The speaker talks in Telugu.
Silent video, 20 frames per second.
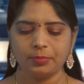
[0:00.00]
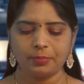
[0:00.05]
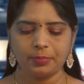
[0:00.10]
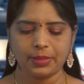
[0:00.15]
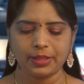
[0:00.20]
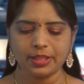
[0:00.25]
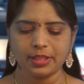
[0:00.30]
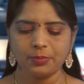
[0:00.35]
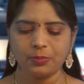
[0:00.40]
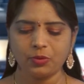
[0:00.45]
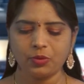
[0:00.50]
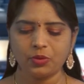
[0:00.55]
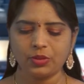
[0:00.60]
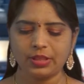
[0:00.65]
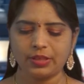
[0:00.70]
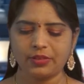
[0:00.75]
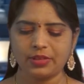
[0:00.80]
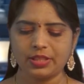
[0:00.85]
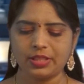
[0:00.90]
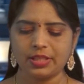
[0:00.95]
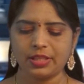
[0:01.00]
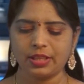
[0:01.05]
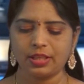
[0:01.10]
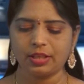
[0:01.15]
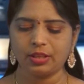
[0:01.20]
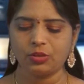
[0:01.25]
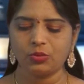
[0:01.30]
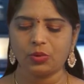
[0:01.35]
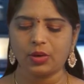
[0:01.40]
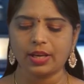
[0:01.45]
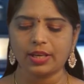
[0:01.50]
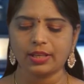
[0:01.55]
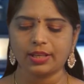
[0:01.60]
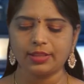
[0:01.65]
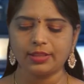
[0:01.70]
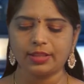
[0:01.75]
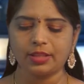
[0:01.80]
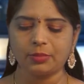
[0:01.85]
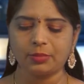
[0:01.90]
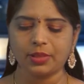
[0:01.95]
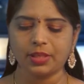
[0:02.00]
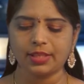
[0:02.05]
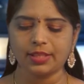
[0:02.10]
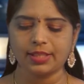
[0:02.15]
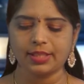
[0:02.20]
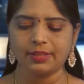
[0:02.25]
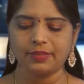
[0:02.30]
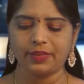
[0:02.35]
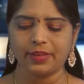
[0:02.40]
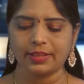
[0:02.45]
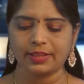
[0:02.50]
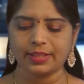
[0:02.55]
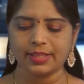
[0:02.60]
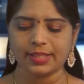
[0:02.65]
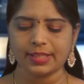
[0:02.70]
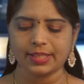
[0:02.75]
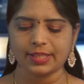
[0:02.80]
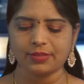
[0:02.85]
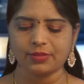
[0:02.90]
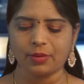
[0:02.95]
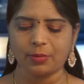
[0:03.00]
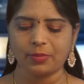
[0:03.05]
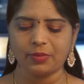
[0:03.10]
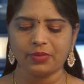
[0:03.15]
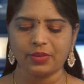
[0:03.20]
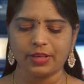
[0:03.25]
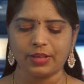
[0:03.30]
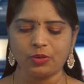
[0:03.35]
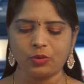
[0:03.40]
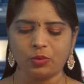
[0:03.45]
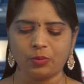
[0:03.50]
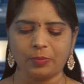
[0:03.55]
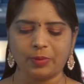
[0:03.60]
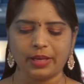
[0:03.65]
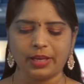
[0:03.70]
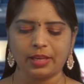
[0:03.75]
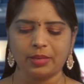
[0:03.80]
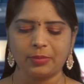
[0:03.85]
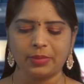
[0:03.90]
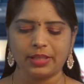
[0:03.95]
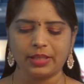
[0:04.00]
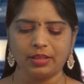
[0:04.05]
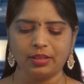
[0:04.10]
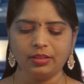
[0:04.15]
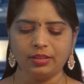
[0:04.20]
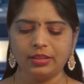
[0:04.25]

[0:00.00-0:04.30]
పశ్చిమ గోదావరి జిల్లా ద్వారకా తిరుమల శ్రీ వెంకటేశ్వర స్వామివారి ఉపాలయమైన